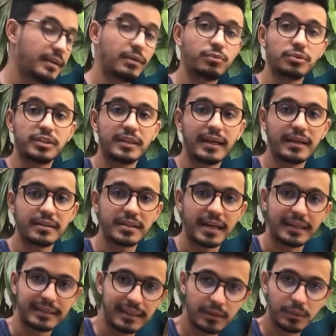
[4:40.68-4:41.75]
aqui da costela
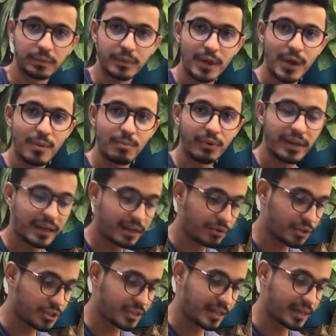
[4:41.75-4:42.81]
de Adão, por
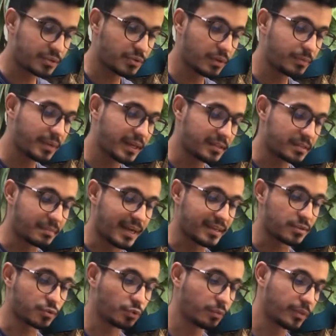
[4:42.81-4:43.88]
ela gostar de um ambiente
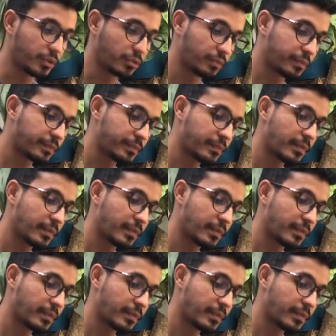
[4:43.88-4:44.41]
mais úmido,